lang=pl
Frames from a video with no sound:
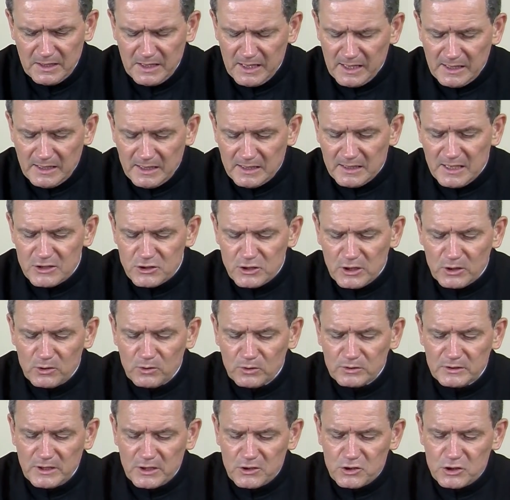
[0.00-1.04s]
Ale dlaczego
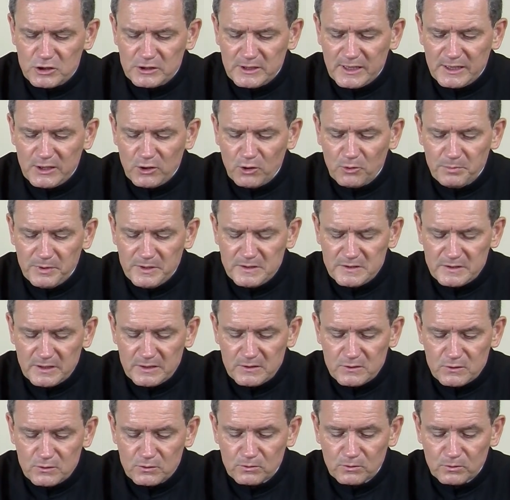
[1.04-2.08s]
te cztery opisy
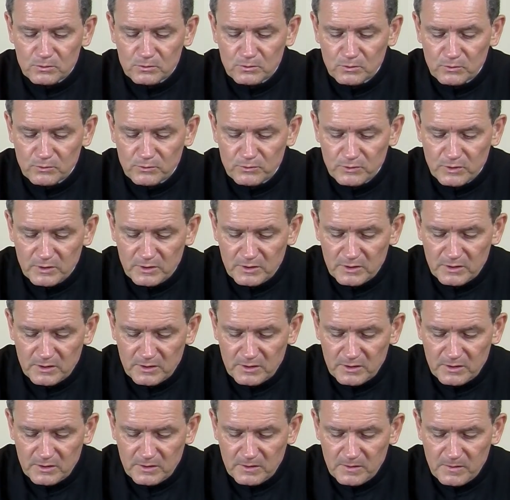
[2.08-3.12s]
cudów
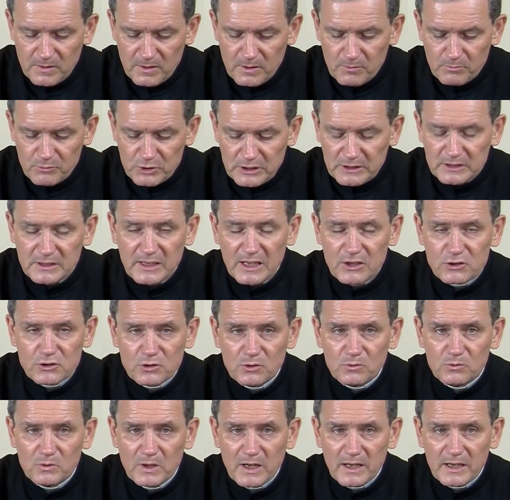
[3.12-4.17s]
przed
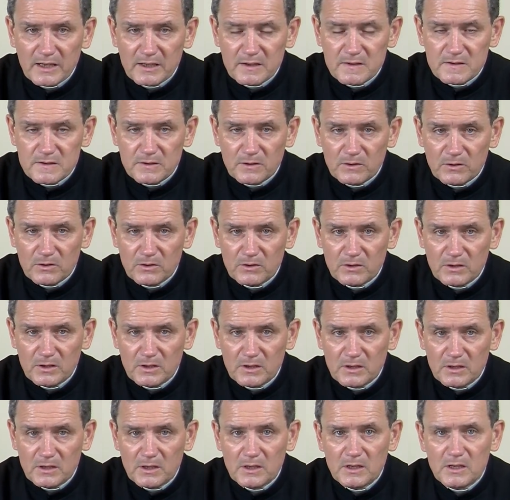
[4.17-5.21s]
naszą lekcją?
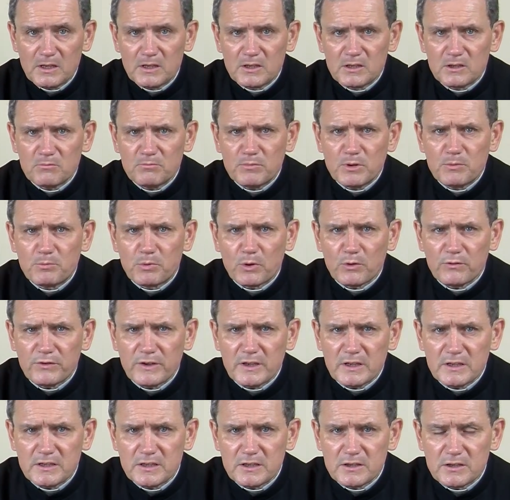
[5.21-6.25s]
By
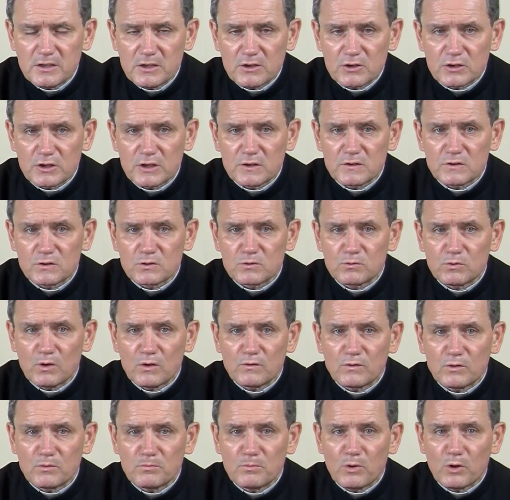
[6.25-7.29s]
powiedzieć, że
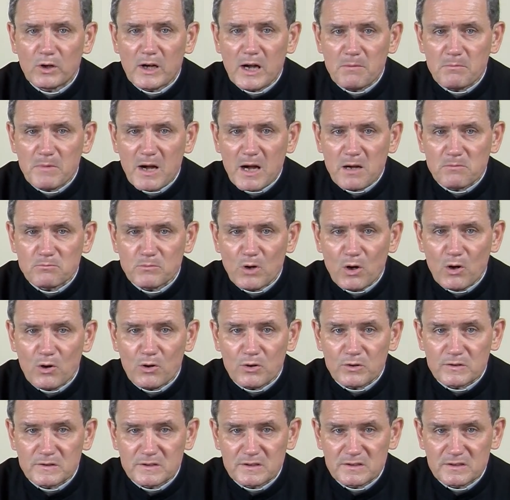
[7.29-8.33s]
Słowo Boga ma
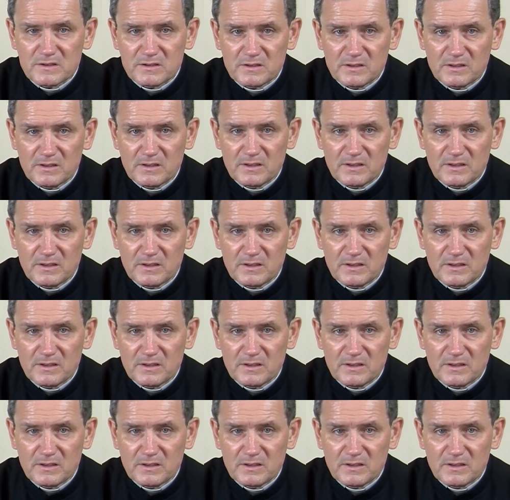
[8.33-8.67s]
moc